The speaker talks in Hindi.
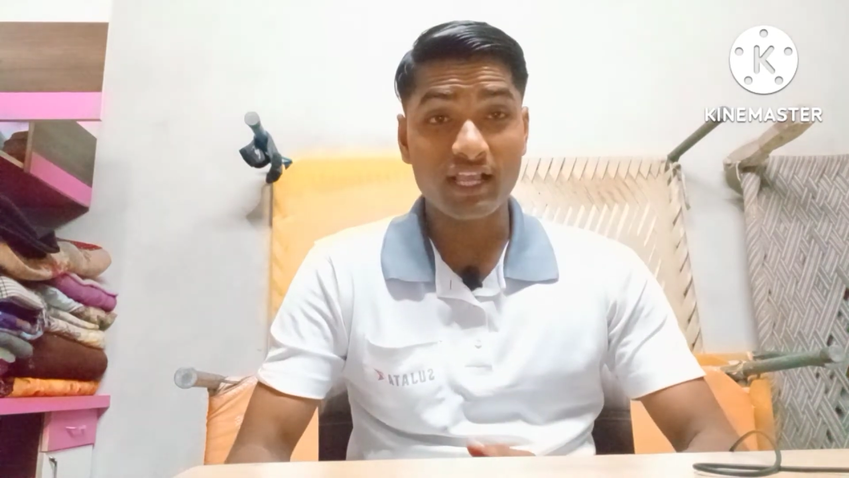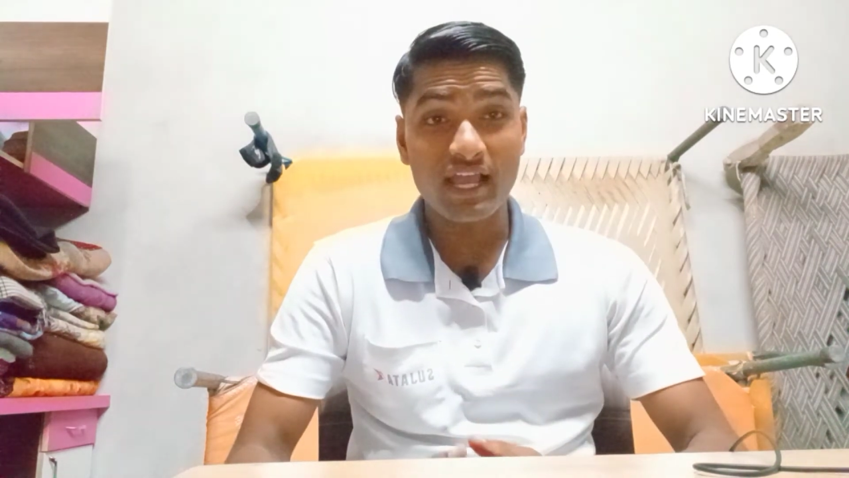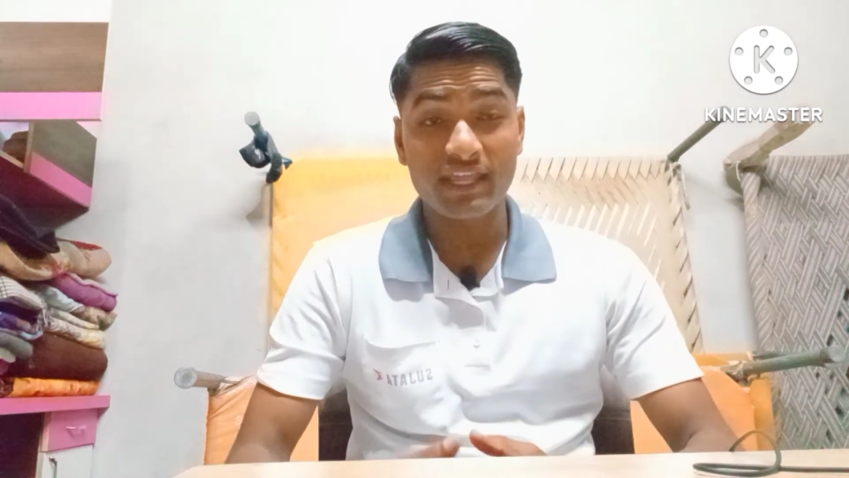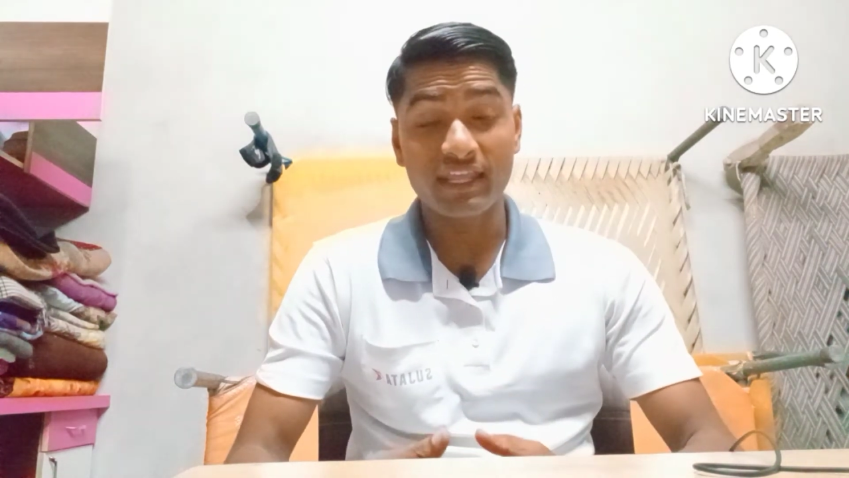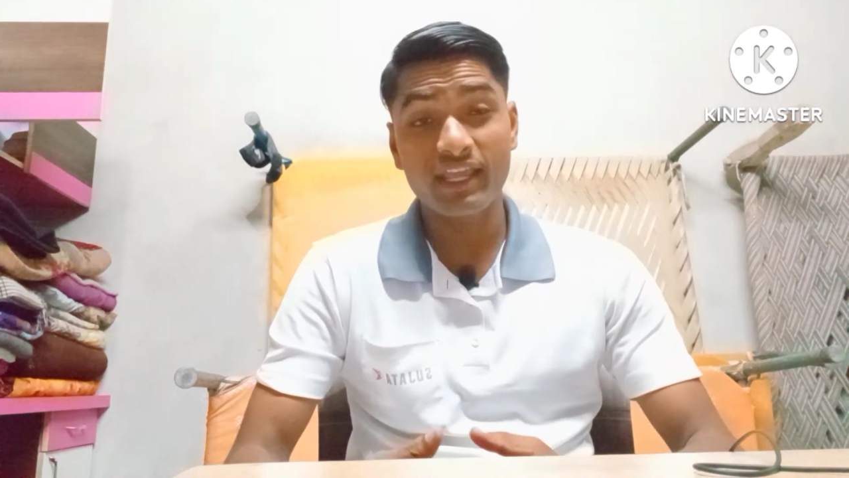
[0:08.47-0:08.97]

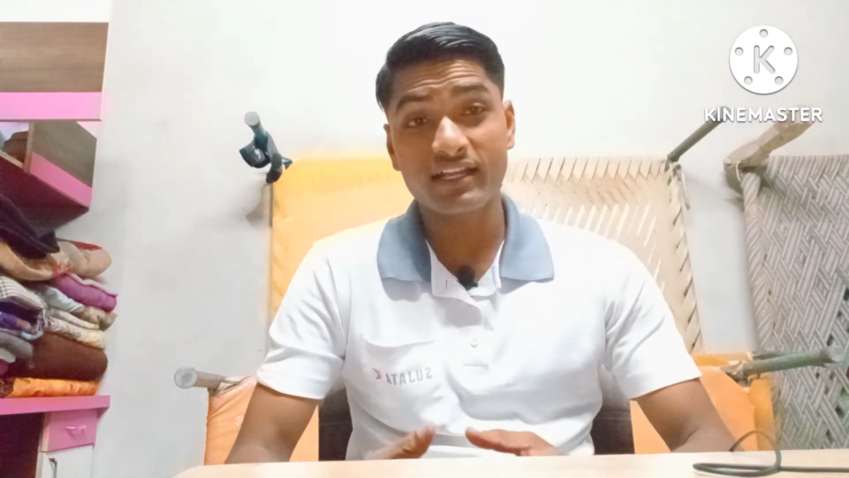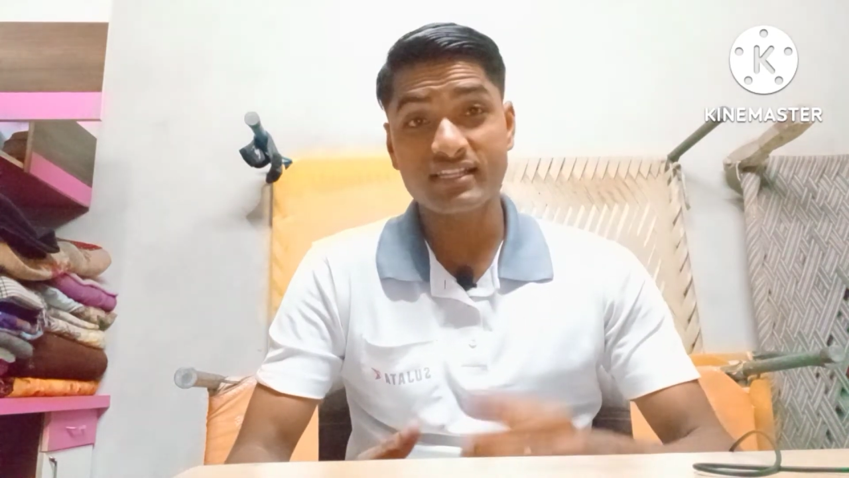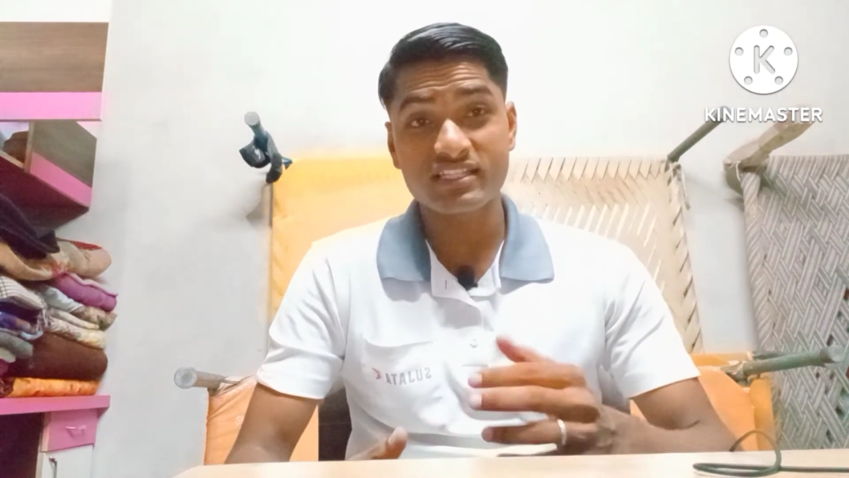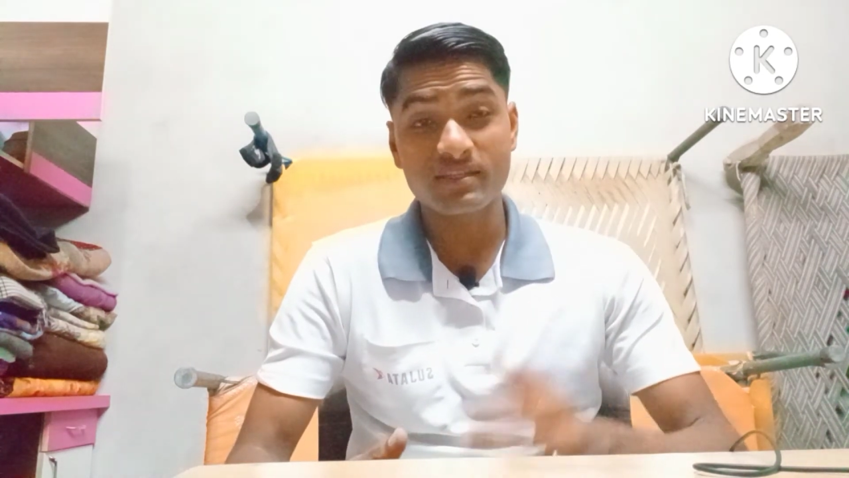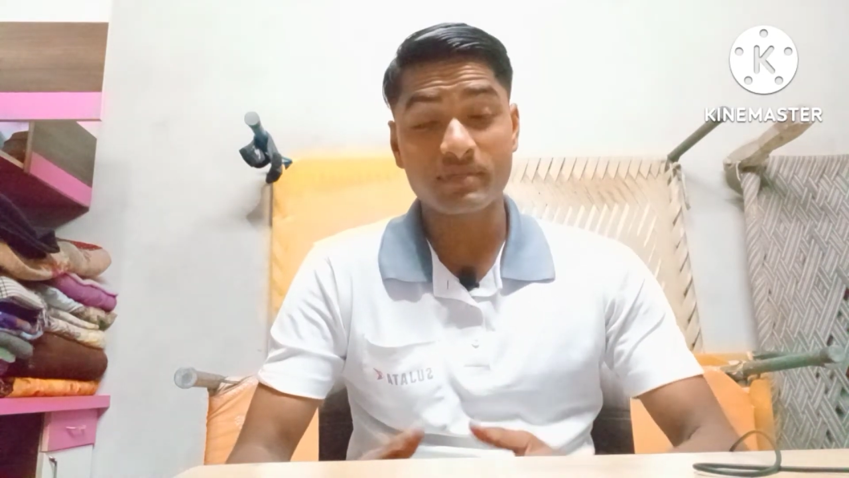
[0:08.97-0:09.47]
एक हज़ार
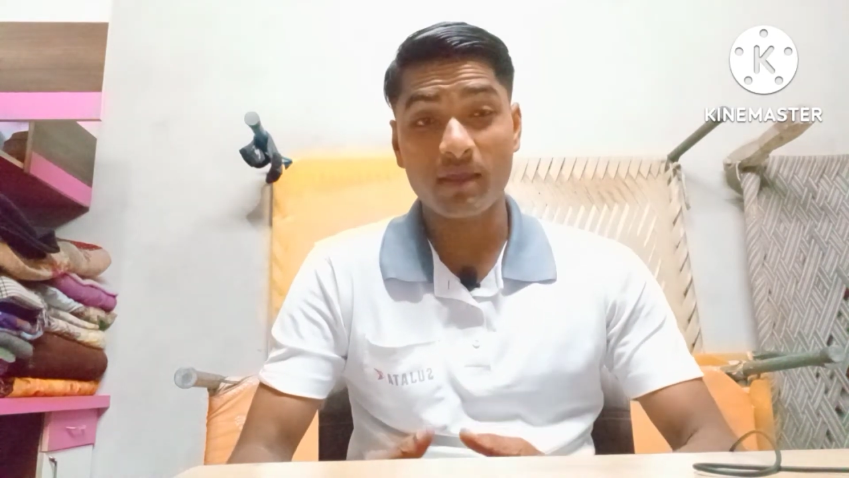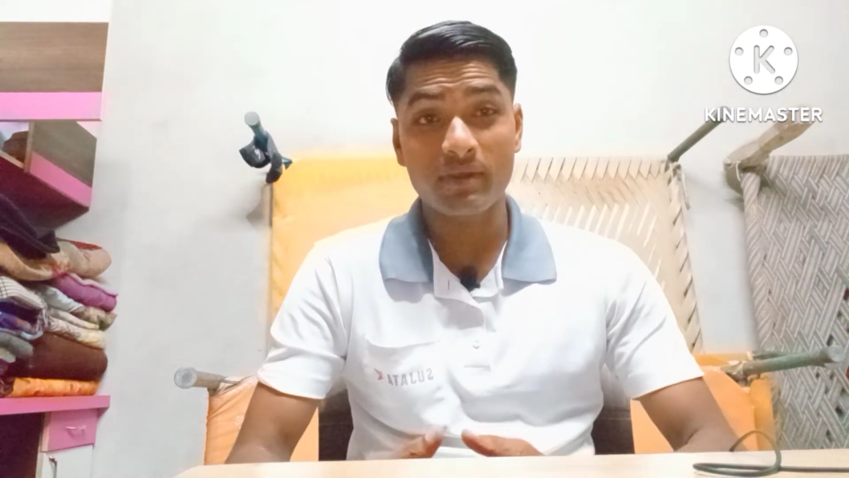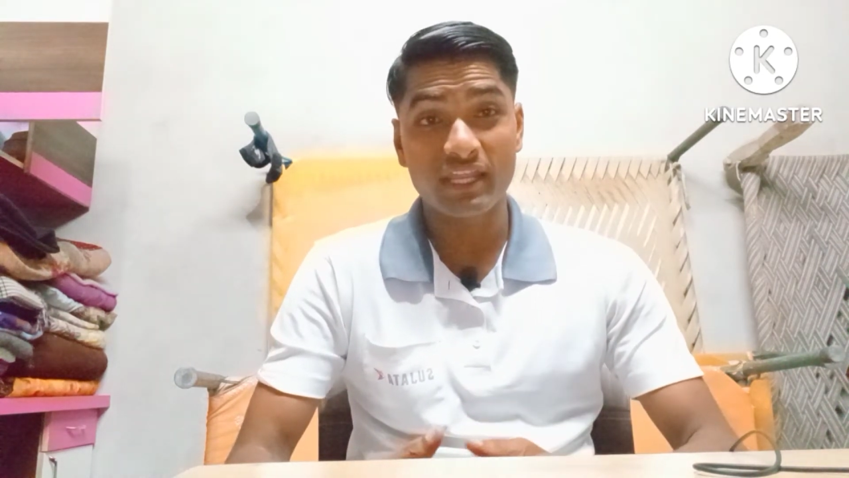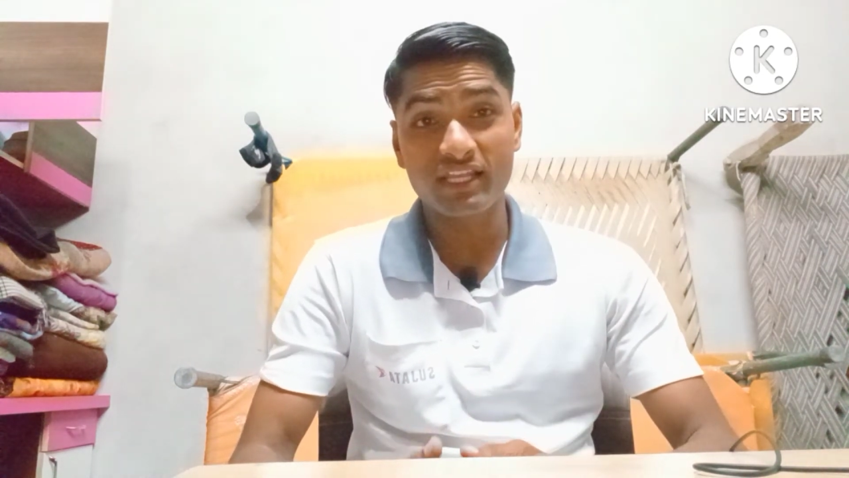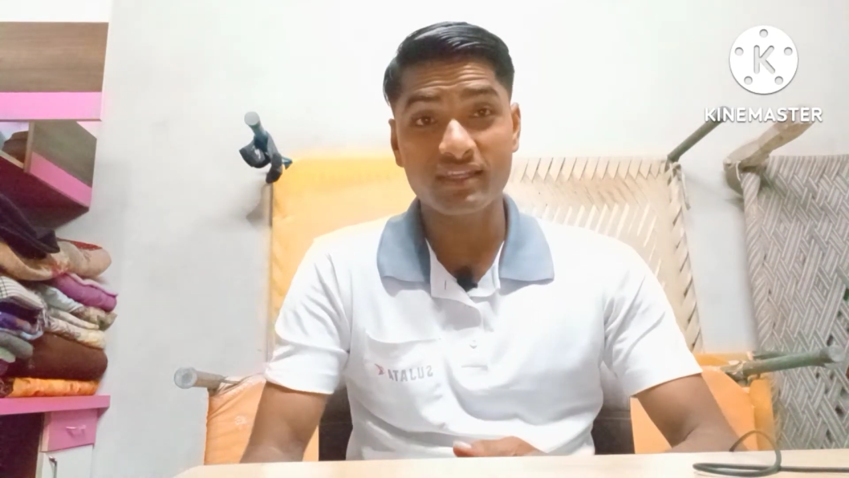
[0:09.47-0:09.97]
सब्सक्राइबर एक दिन
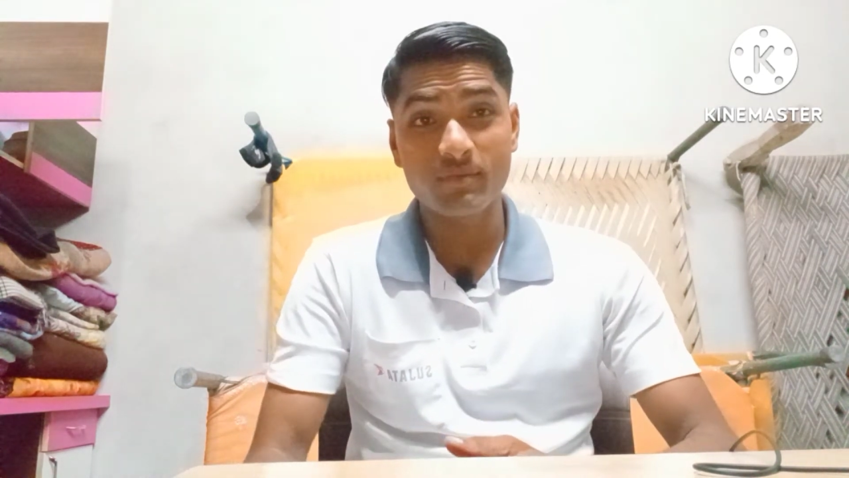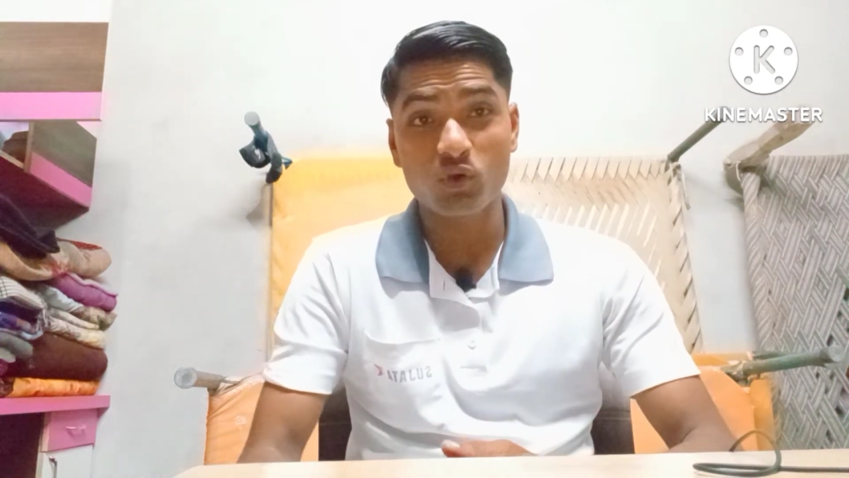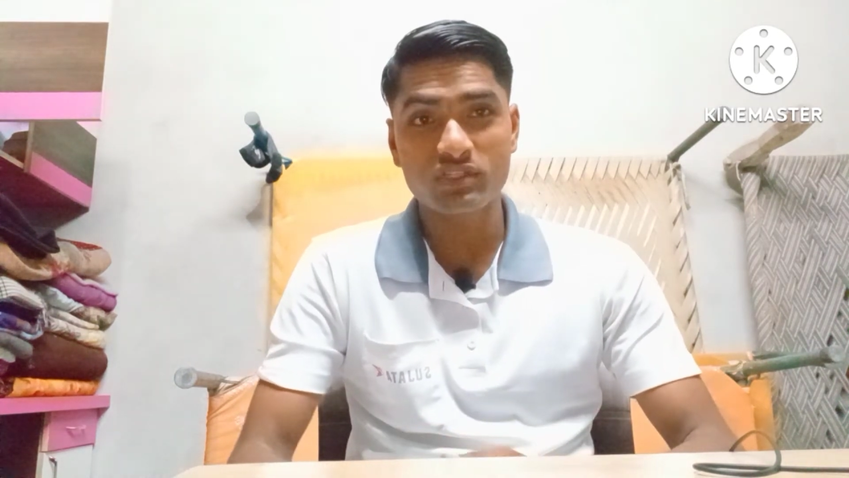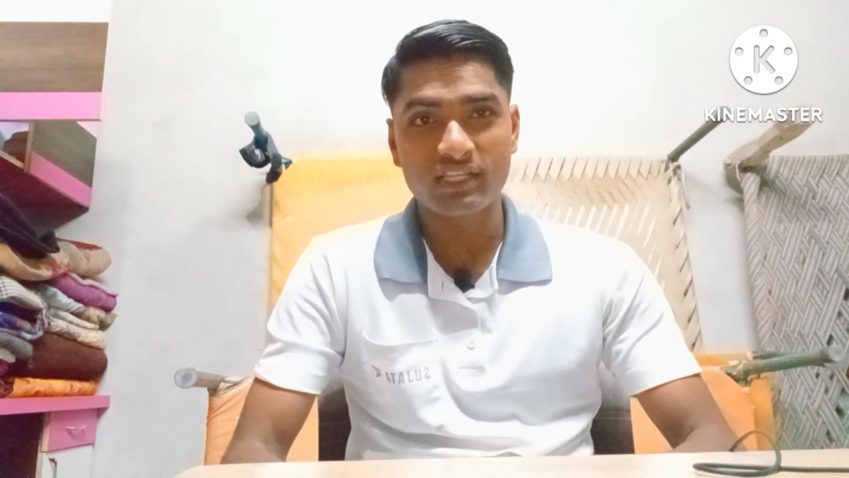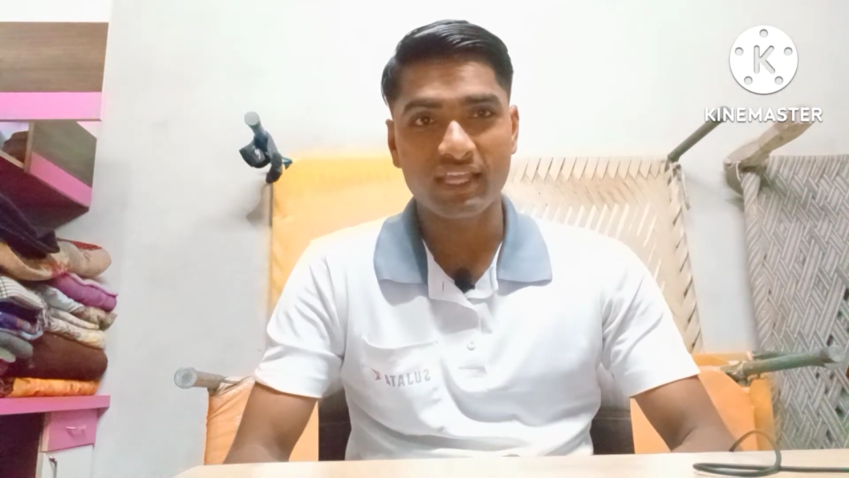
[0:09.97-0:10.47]
में हो जाता है